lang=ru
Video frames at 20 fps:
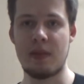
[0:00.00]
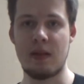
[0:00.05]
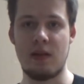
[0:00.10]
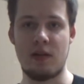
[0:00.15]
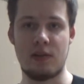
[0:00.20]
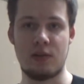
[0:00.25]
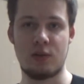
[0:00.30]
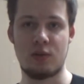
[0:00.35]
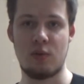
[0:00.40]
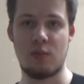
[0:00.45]

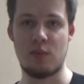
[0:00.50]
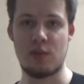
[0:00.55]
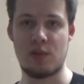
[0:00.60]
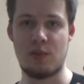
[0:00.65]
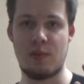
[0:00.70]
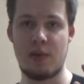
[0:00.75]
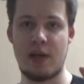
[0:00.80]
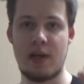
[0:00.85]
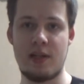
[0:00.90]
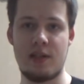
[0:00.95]
Э, чтобы
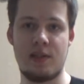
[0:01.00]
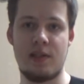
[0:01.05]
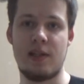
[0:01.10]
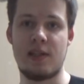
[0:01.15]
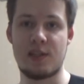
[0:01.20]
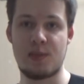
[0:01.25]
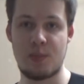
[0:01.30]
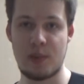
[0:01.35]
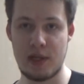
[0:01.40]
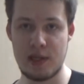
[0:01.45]
забирать
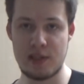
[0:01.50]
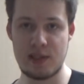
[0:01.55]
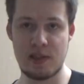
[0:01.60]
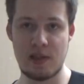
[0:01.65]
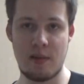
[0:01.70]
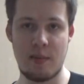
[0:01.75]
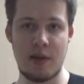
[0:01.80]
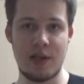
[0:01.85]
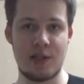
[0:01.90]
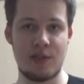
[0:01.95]
экспрессы
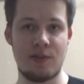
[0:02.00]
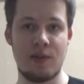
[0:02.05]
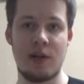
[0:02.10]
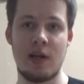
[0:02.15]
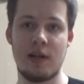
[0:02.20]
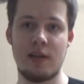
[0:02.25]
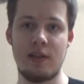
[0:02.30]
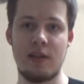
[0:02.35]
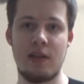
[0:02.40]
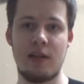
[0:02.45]
на матчи
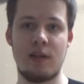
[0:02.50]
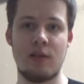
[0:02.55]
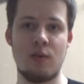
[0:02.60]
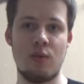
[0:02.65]
выходных.